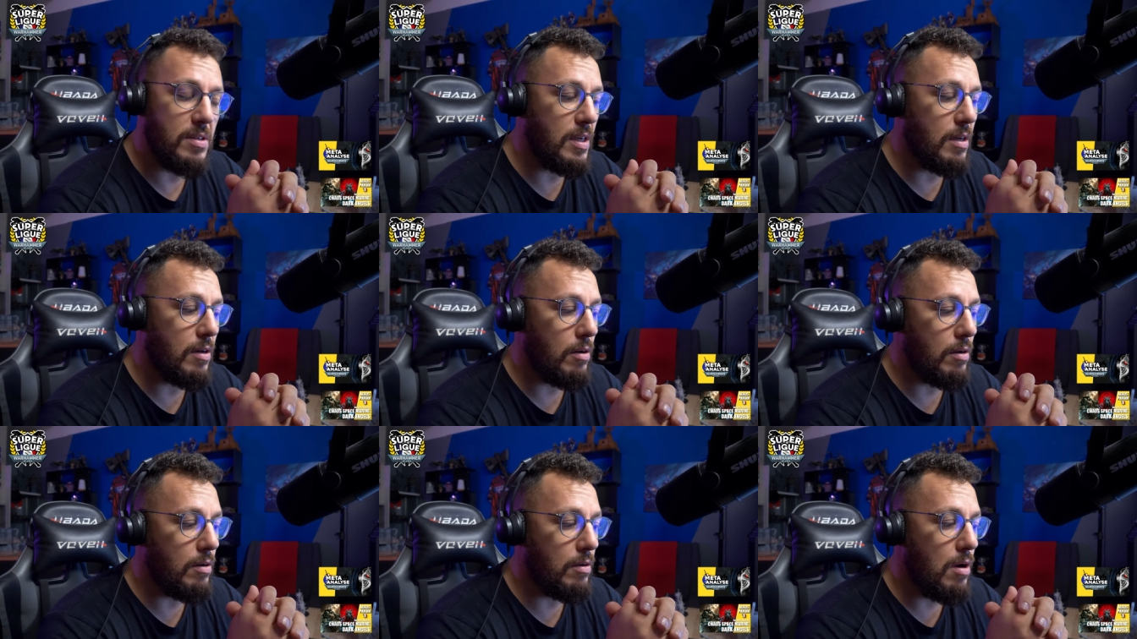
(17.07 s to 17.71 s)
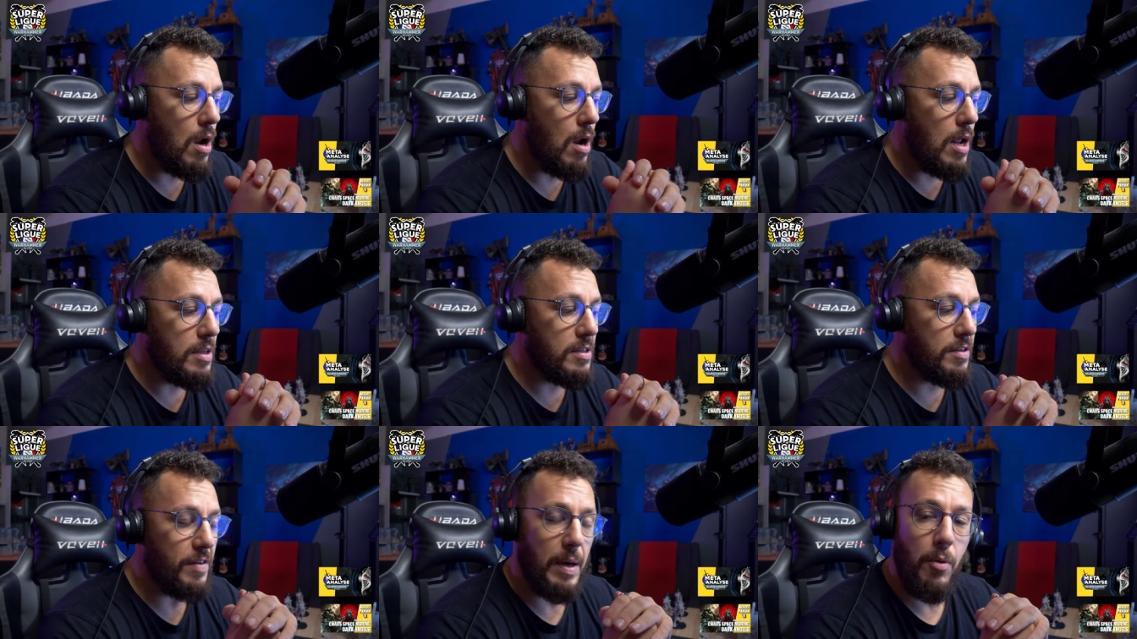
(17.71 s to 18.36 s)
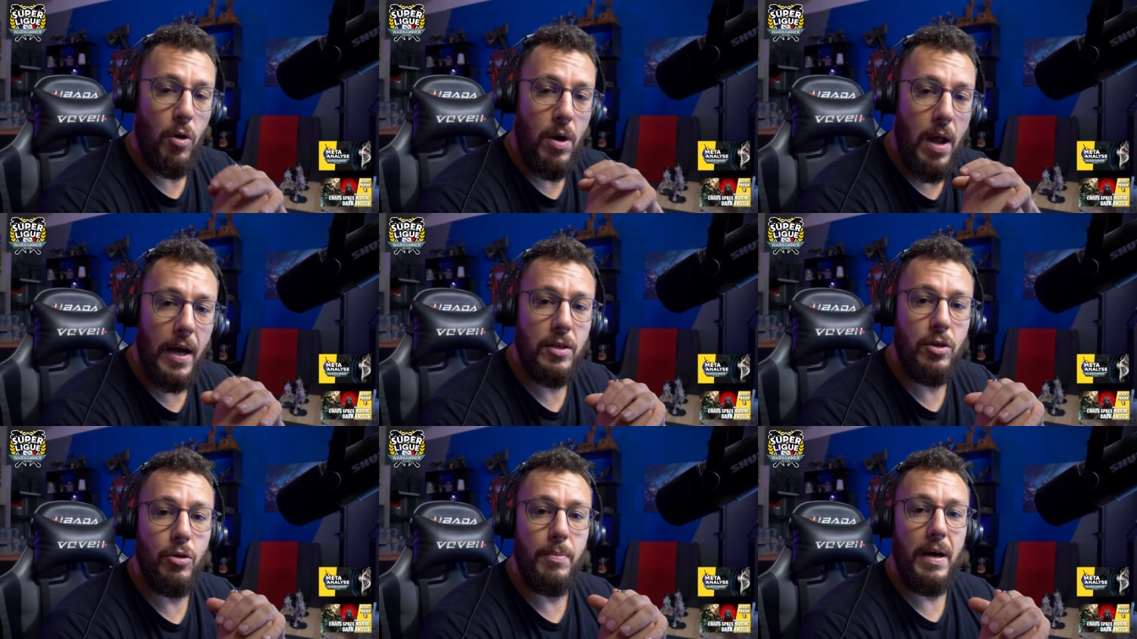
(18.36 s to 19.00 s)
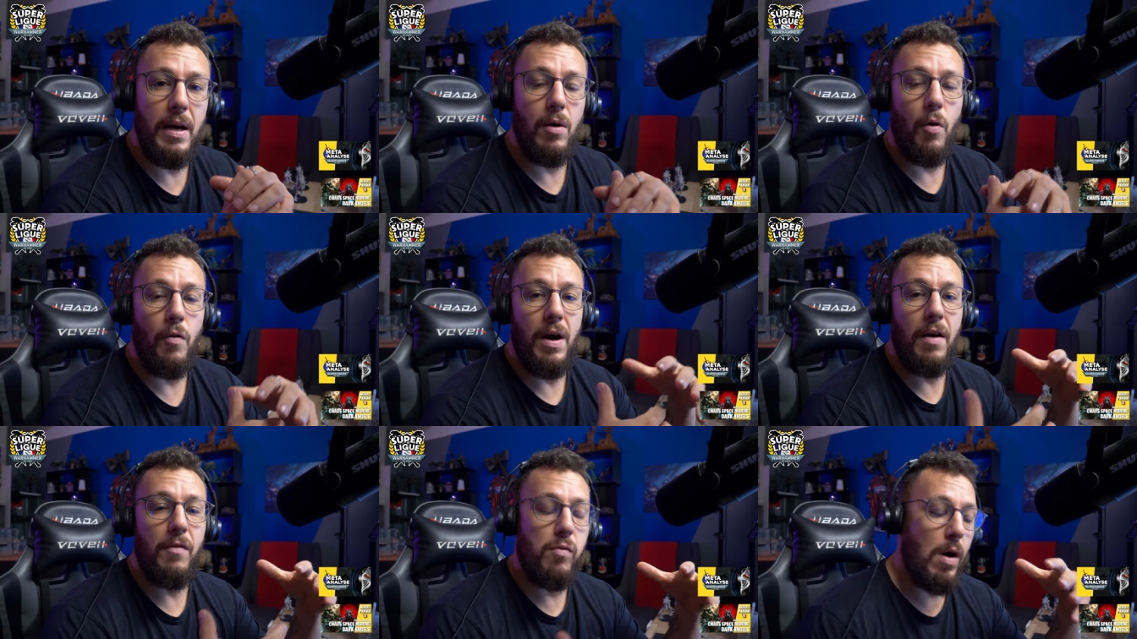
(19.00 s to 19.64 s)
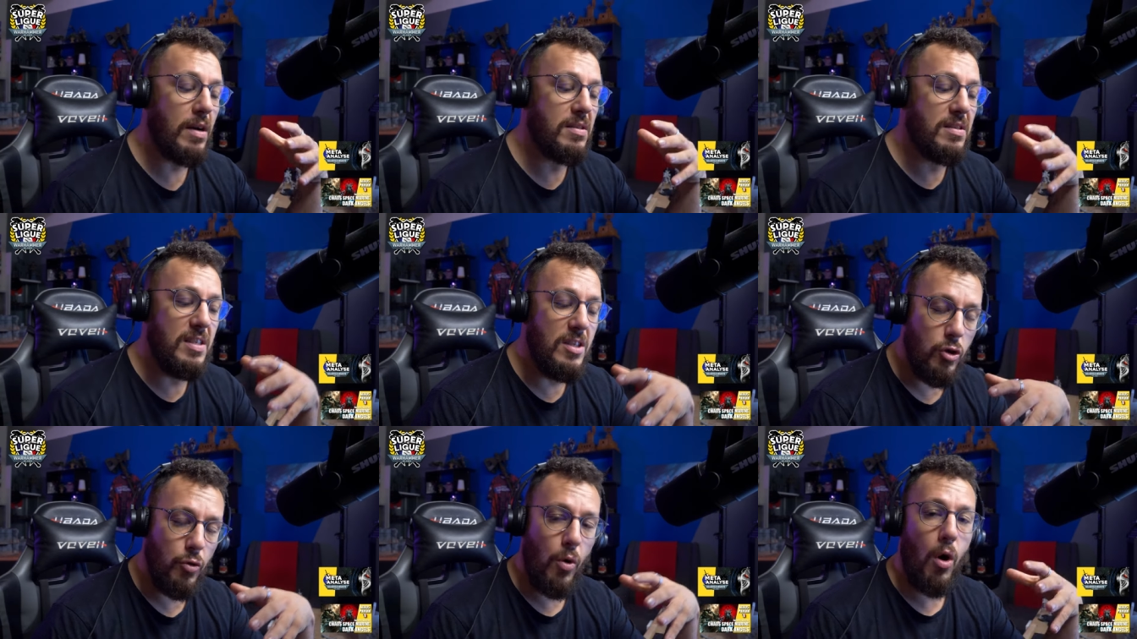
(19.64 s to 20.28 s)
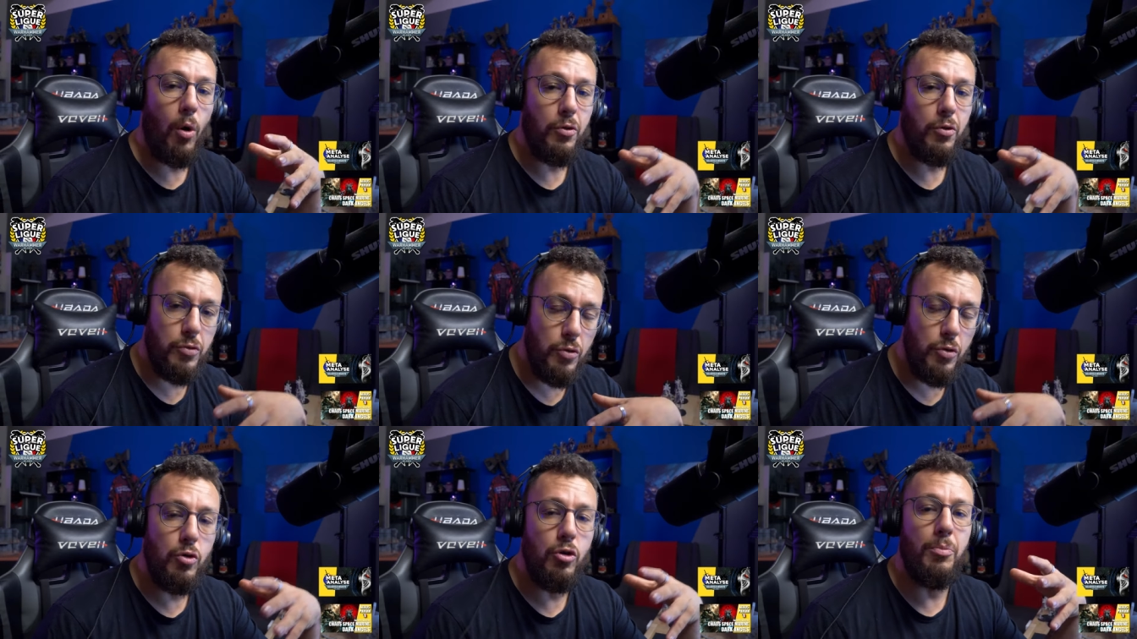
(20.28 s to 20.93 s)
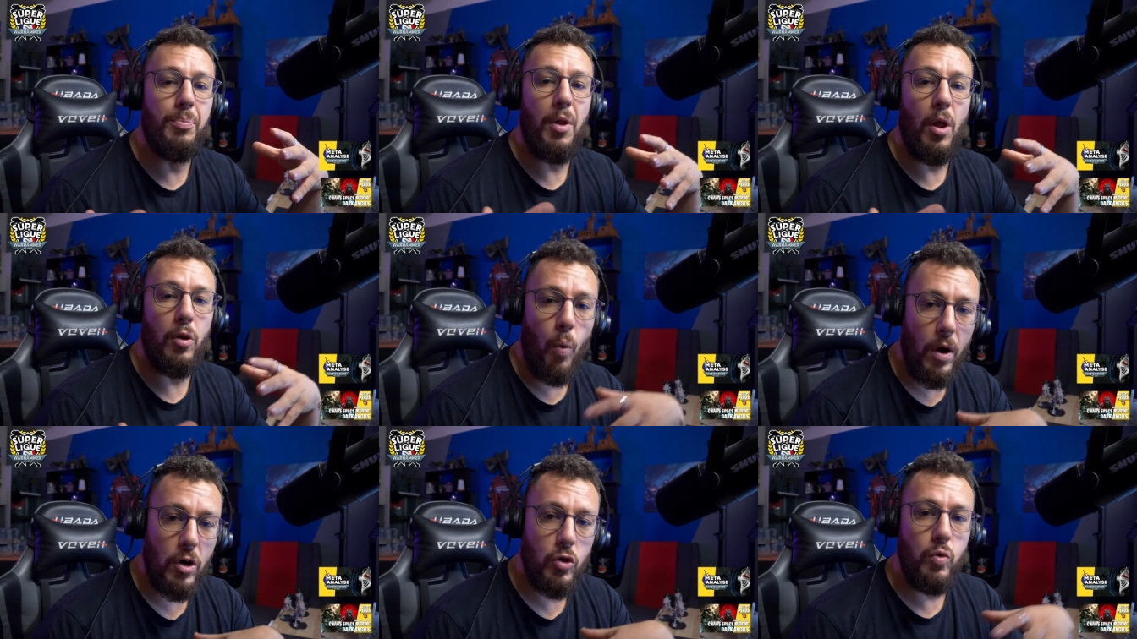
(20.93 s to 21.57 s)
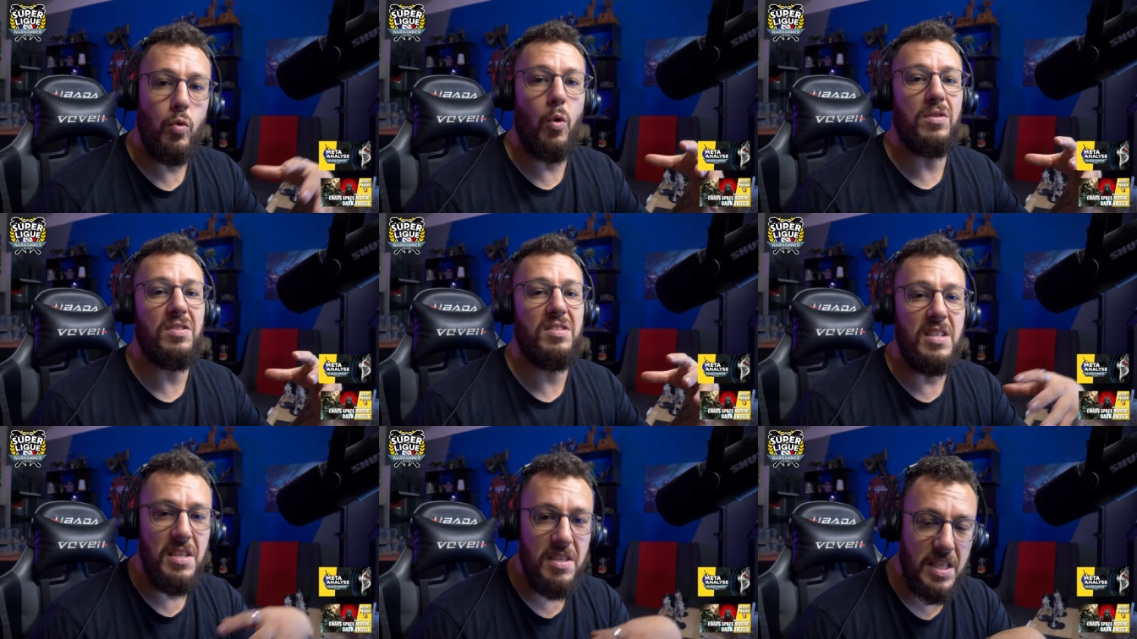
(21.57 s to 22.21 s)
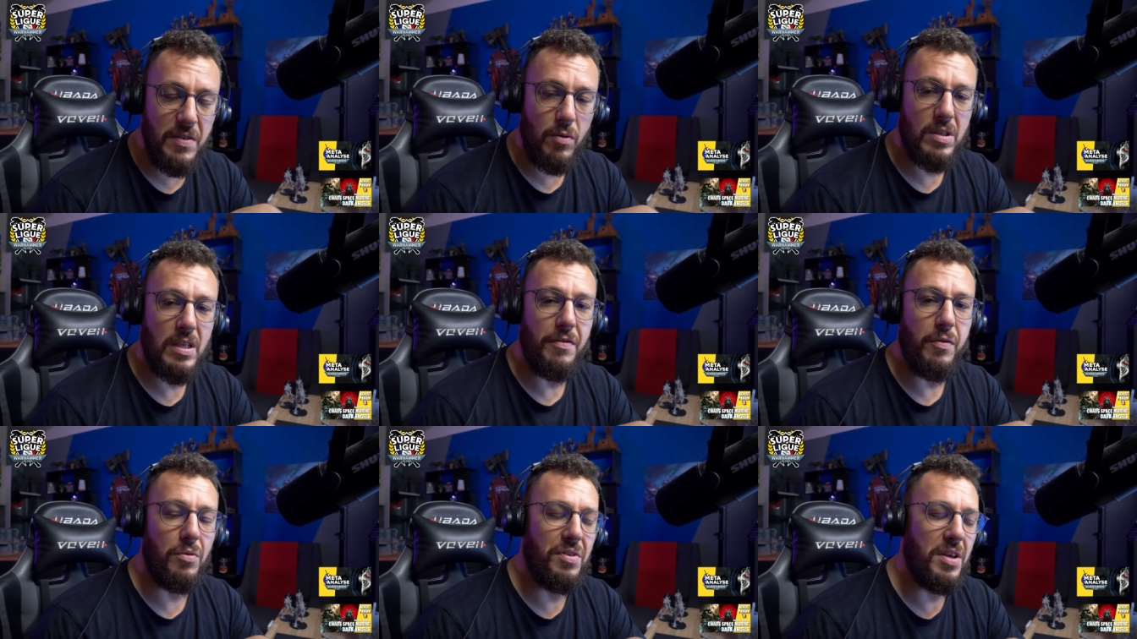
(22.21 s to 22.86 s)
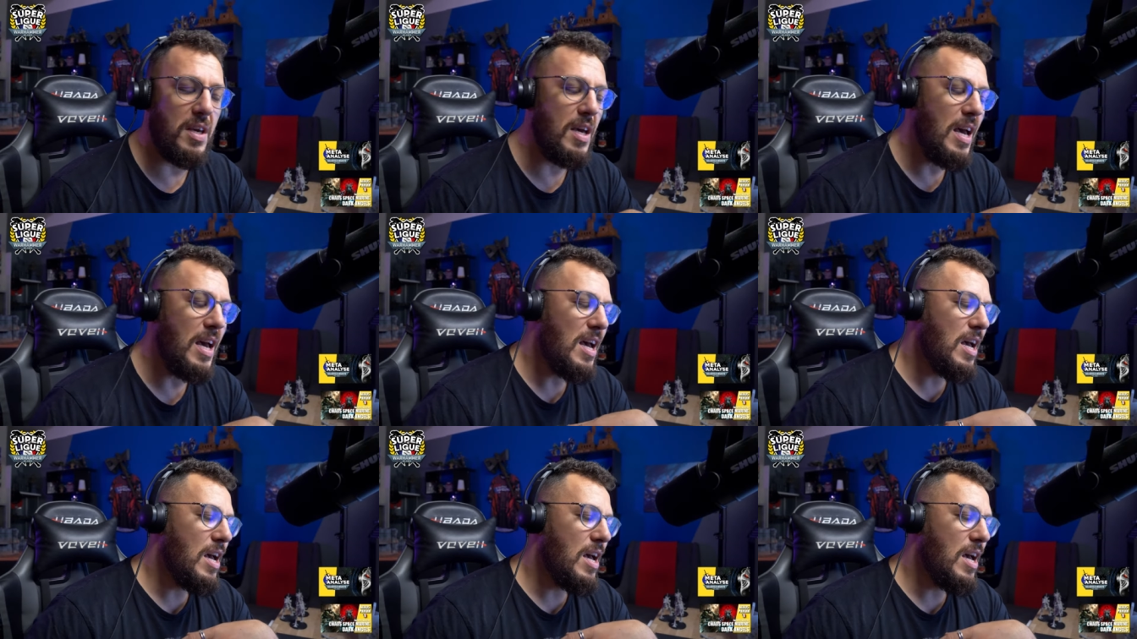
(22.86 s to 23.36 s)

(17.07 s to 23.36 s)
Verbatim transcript: C'est euh, c'est vraiment là que bah, on va avoir six joueurs au studio pendant 3 jours, 6 listes qui vont s'affronter.